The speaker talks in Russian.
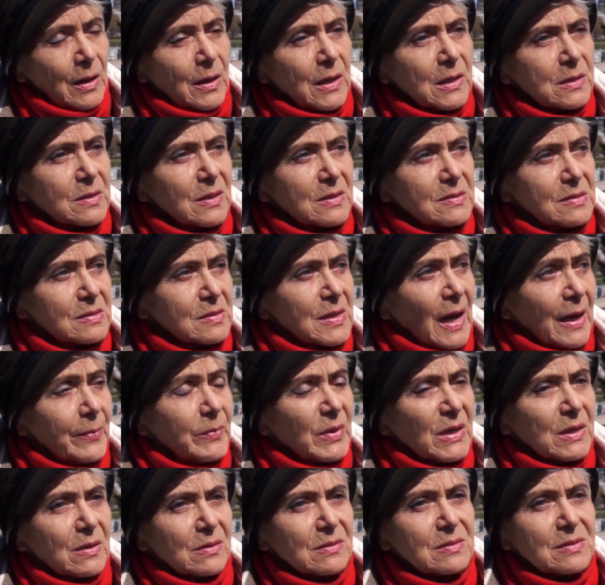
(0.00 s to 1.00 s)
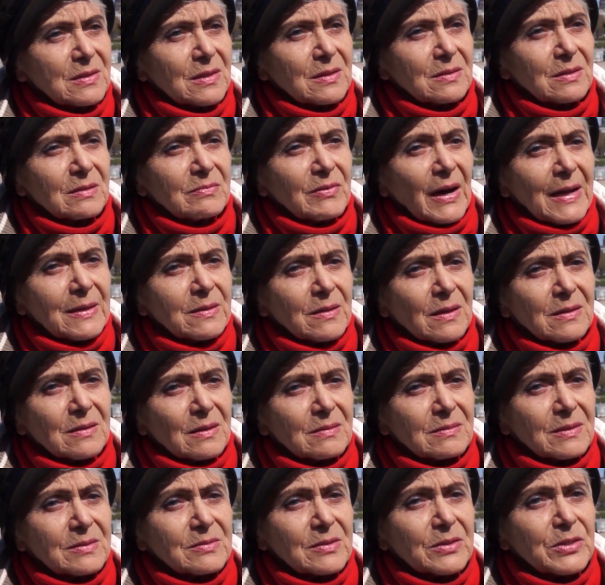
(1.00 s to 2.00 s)
Это знамя, где два,
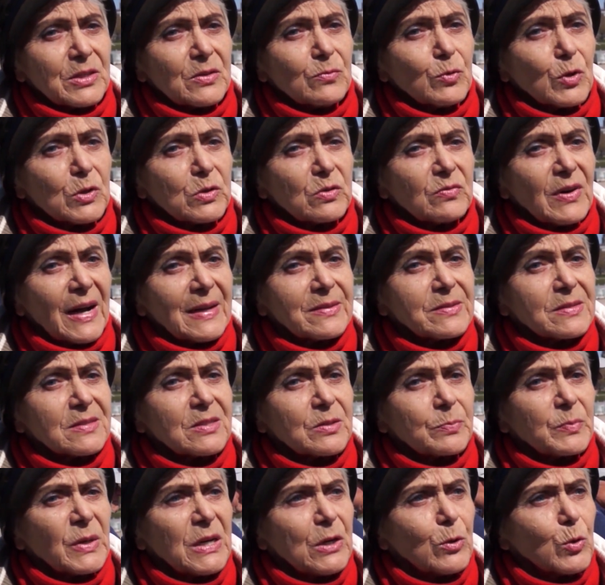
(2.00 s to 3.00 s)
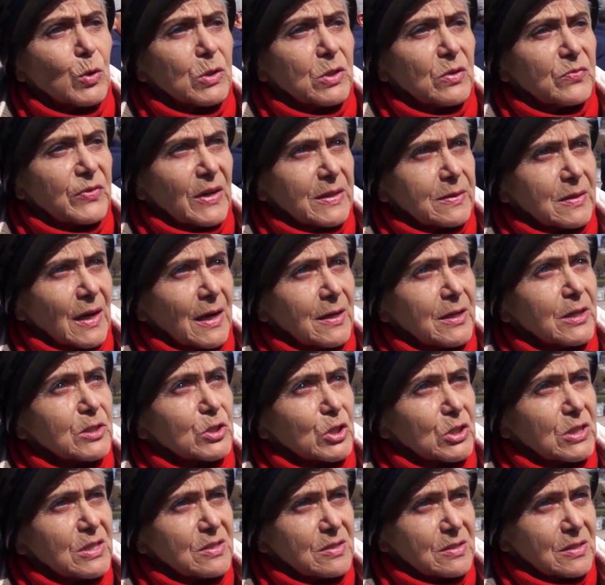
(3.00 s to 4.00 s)
за него 20 миллионов отдали
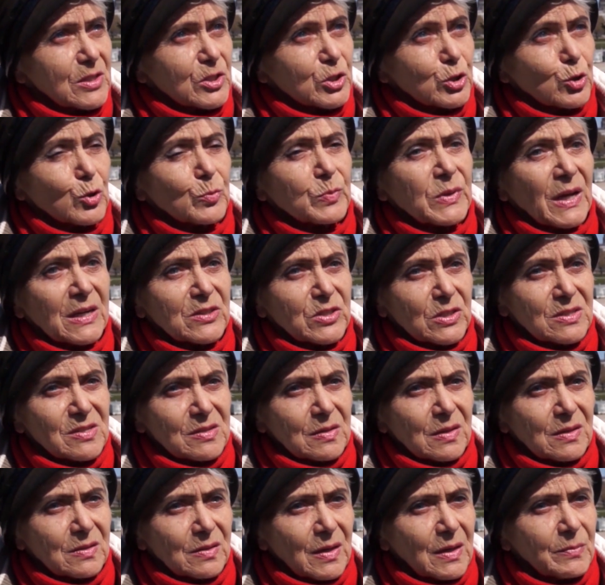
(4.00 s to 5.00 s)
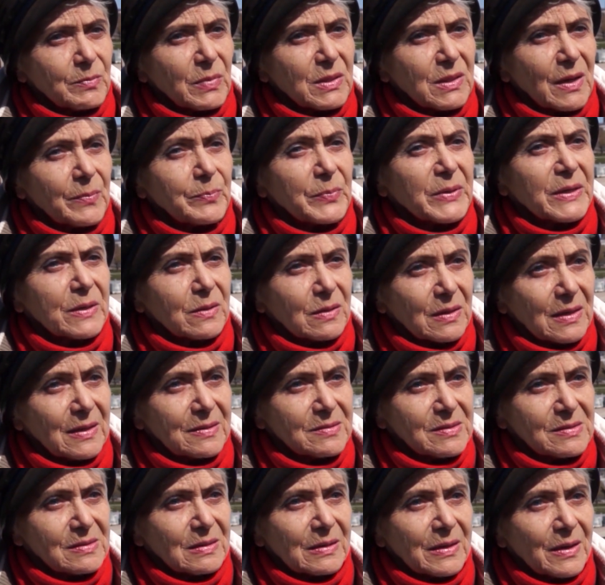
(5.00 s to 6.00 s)
жизни, чтобы наша страна была
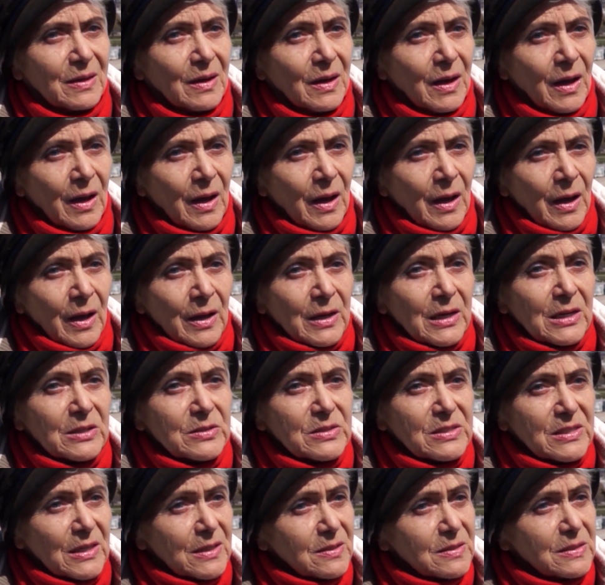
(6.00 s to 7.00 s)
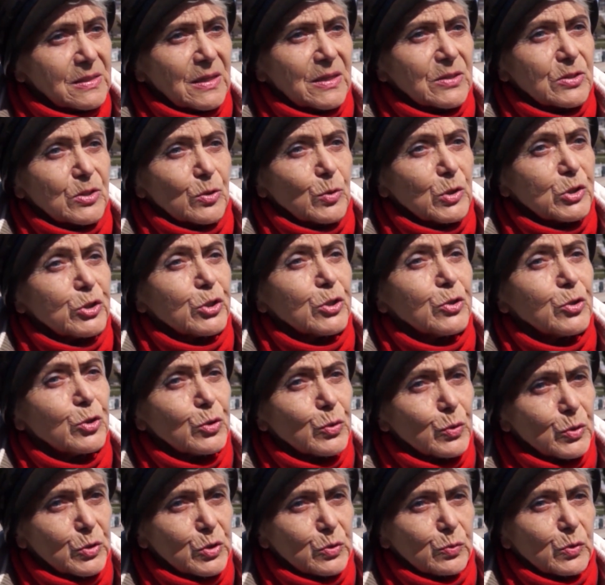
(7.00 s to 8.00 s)
прекрасной. И дети это очень
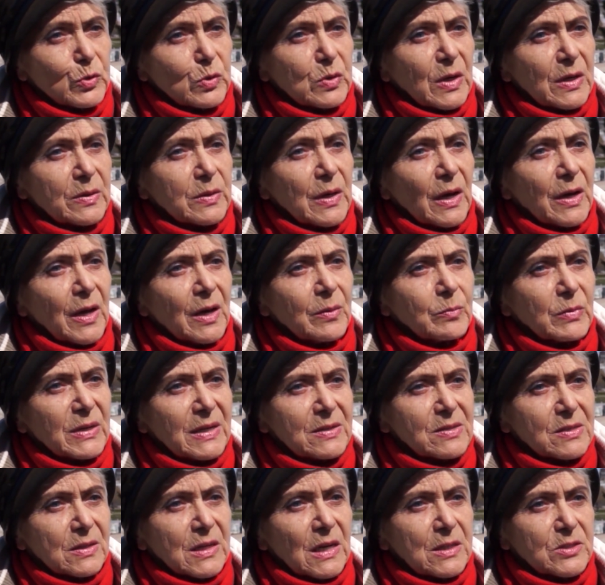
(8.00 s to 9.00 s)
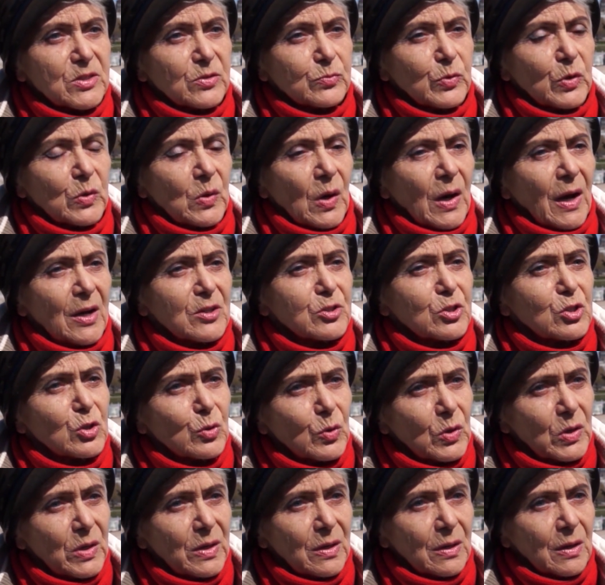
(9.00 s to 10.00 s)
чувствуют, когда я им рассказываю о
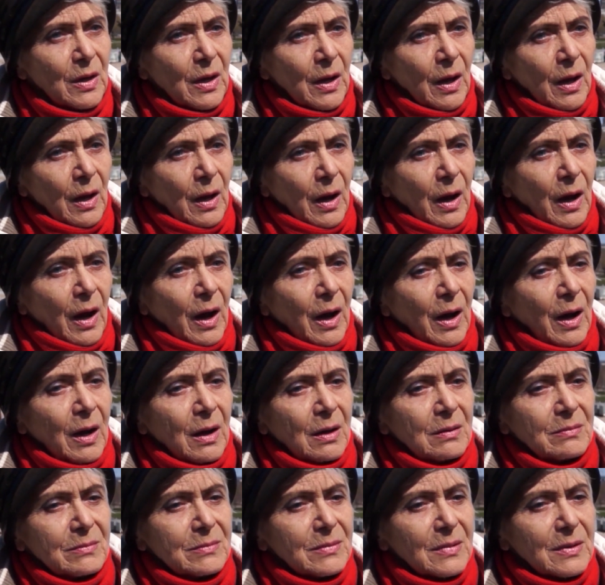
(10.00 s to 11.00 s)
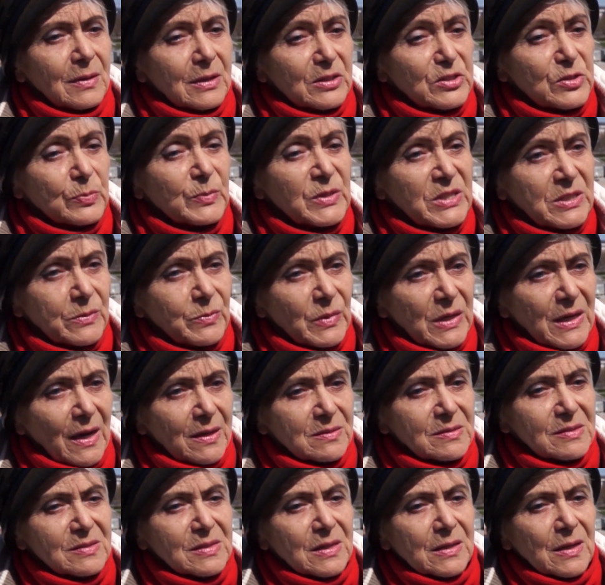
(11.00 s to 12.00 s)
Зое, о
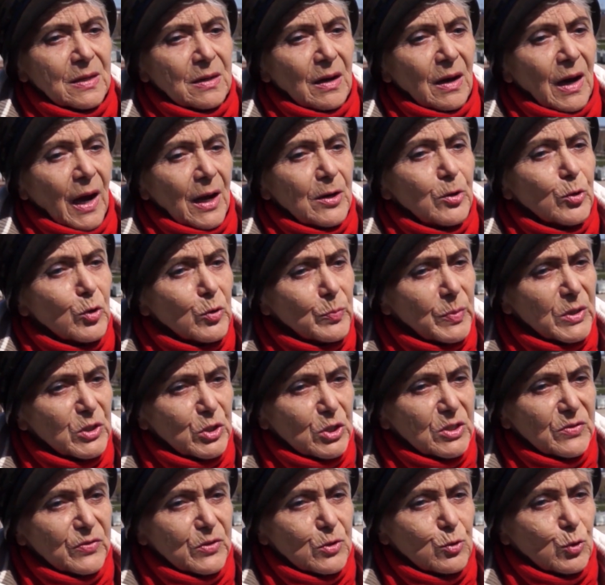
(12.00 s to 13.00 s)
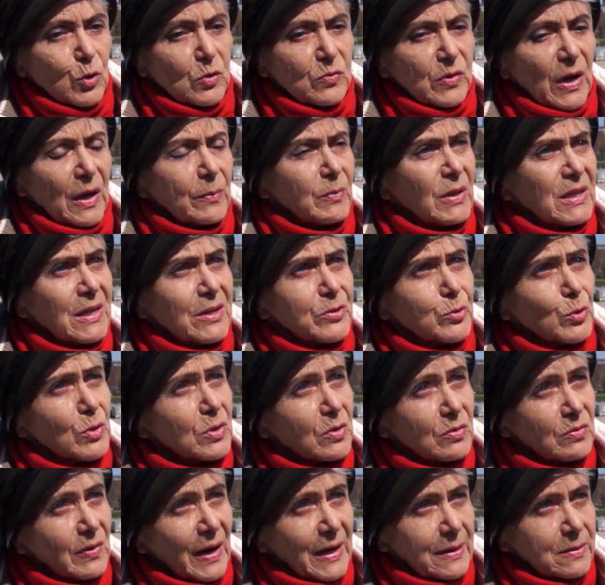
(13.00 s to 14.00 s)
Космодемьянской, о Любе Шевцовой, о
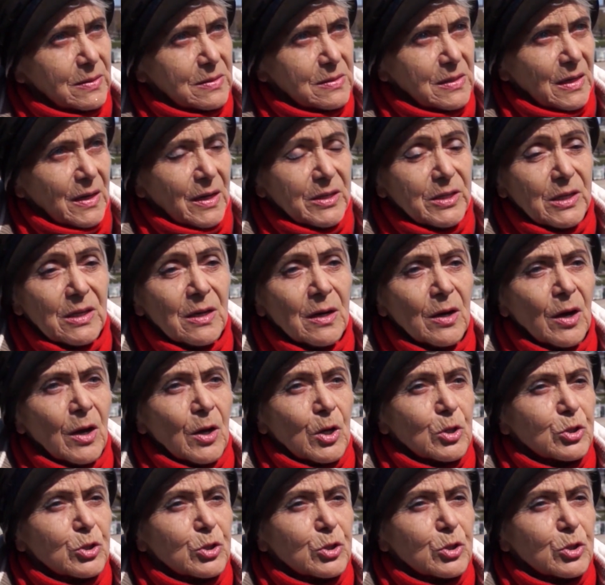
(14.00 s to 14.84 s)
молодой гвардии. Они